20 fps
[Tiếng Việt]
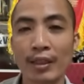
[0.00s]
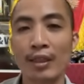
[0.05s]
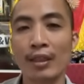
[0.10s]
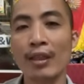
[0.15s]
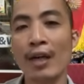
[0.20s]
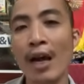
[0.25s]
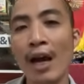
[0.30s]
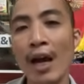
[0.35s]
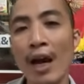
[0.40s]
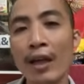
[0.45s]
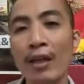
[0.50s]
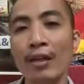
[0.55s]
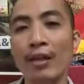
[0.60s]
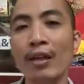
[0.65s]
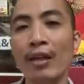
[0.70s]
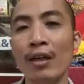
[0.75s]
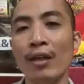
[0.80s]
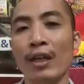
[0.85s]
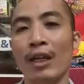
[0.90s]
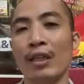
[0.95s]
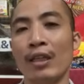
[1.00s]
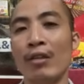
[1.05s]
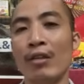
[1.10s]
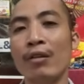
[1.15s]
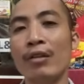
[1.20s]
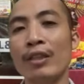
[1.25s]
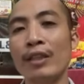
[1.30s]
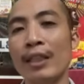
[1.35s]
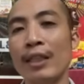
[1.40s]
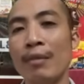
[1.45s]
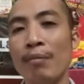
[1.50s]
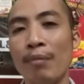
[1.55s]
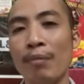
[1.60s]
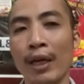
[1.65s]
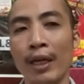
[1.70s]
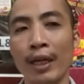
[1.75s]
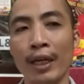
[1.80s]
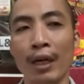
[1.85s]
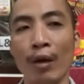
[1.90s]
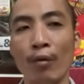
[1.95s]
thứ hai nữa là những con chim
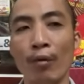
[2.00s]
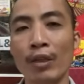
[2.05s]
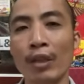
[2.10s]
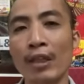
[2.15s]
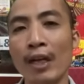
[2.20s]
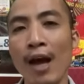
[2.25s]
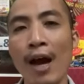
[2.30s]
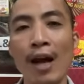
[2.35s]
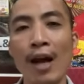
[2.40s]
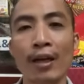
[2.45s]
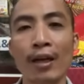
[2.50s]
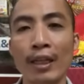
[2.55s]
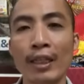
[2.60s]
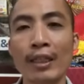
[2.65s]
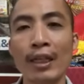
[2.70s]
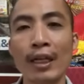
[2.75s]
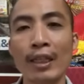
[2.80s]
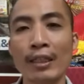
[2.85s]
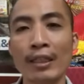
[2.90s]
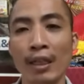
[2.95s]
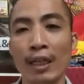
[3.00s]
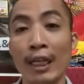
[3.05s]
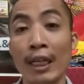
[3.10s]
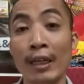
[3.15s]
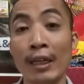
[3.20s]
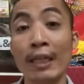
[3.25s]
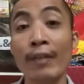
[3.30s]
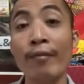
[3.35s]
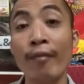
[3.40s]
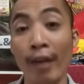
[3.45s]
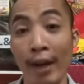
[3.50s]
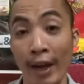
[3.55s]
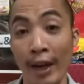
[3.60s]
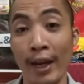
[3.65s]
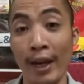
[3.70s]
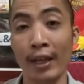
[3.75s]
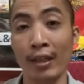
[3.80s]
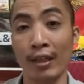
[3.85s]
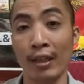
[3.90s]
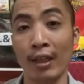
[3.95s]
mà kiểu như ra được cái những cái khi chim về ấy,